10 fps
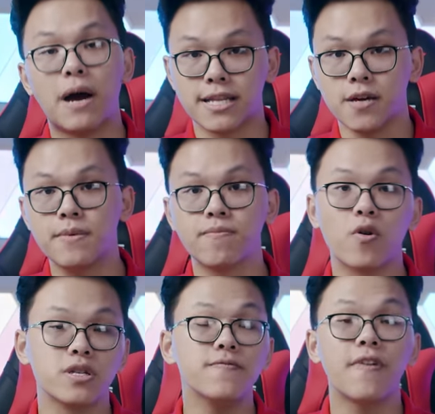bản thân mình
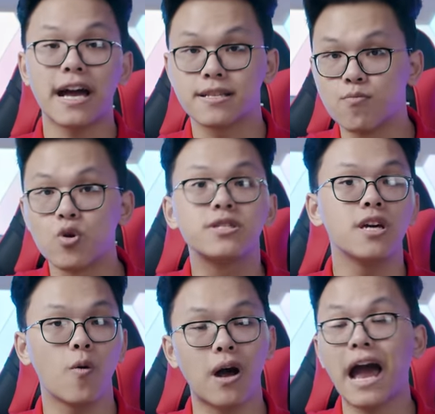bỏ thêm vài một
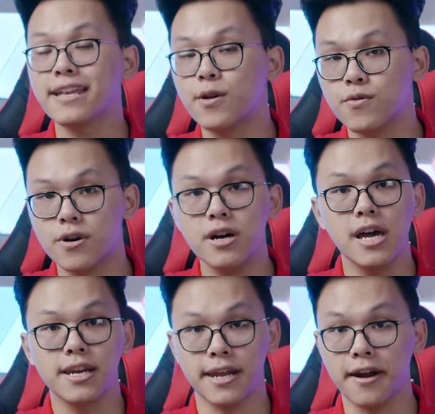triệu, hai triệu nữa
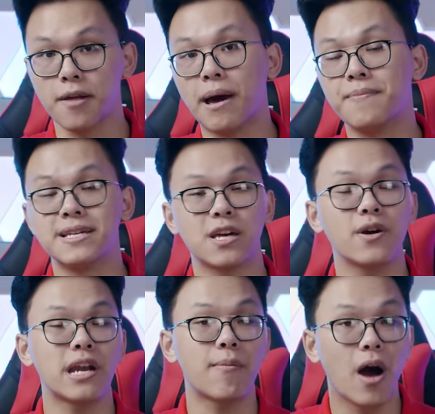để lên bản mười sáu
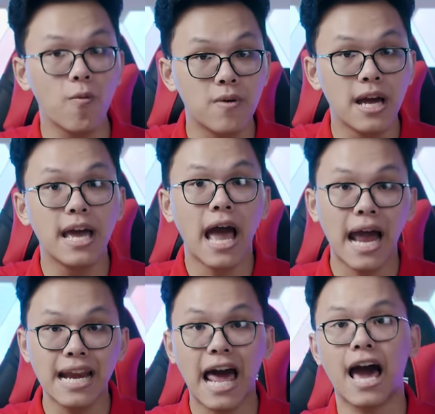gi-ga-bai RAM không?
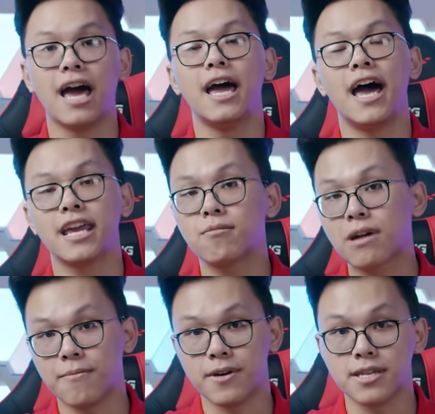Hay là anh em
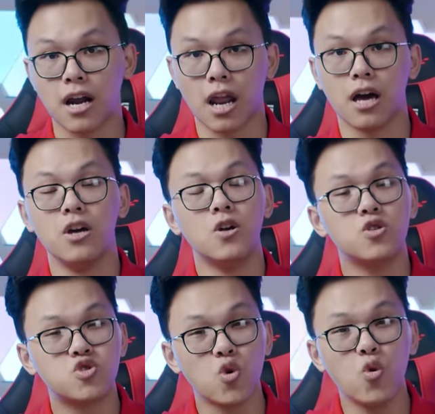cảm thấy rằng là
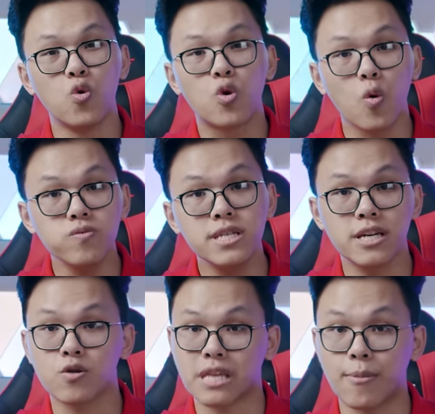dù cũng
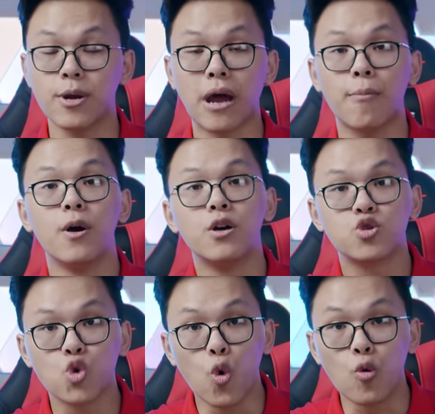chỉ có tám gi-ga-bai RAM,
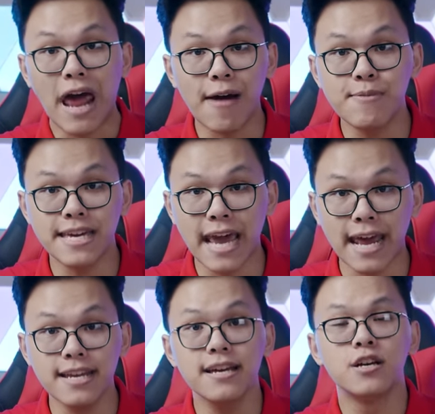dù đang bị
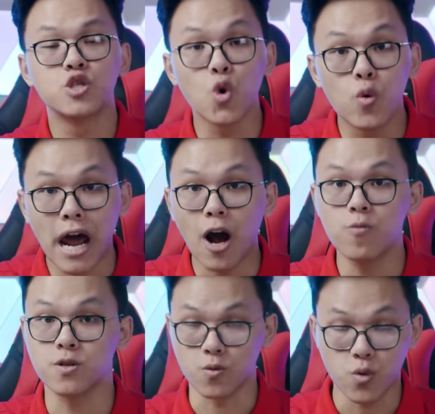nghẽn, dù đang
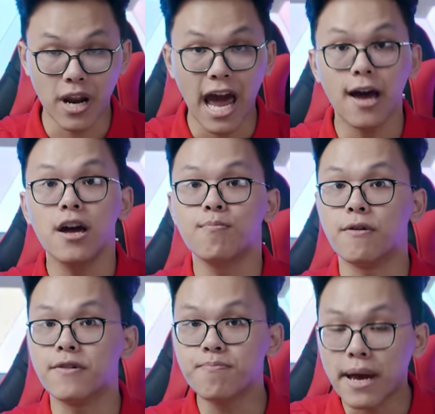không sử dụng tối đa
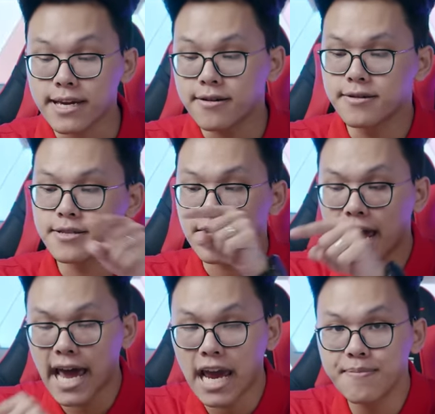mà vẫn mạnh hơn tận
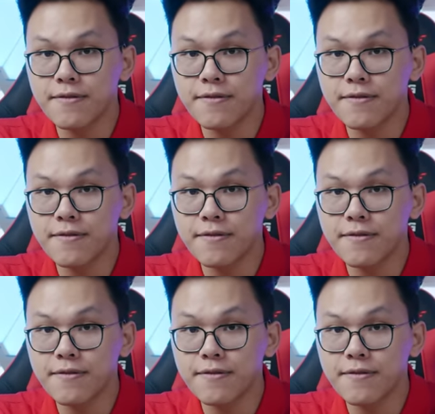hai